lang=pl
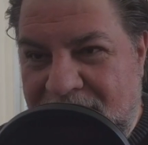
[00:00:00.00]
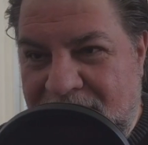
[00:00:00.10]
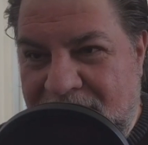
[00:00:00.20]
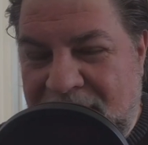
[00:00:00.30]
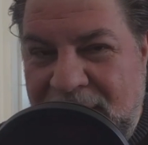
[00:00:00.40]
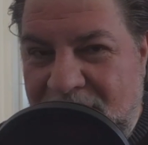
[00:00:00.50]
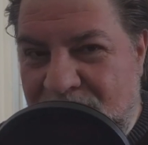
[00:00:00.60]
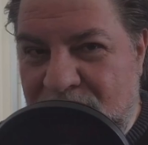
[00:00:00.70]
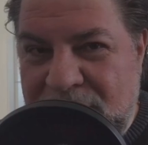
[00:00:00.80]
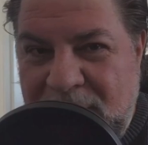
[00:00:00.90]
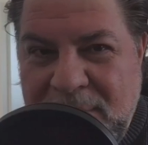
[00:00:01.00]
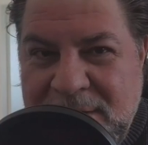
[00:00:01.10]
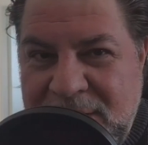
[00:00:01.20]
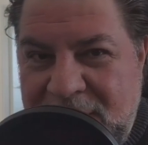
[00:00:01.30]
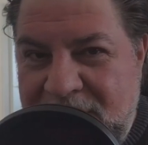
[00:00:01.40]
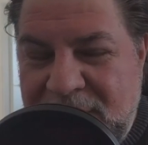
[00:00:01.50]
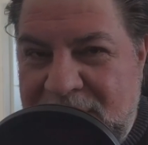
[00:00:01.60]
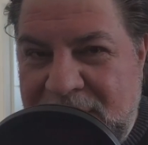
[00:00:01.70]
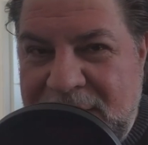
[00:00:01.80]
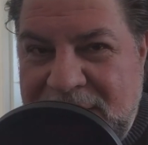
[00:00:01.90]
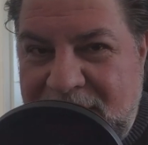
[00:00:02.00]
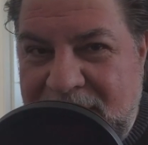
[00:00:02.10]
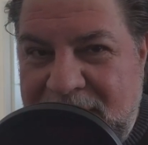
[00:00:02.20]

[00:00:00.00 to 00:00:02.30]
no ale uczucia między nimi są takie same.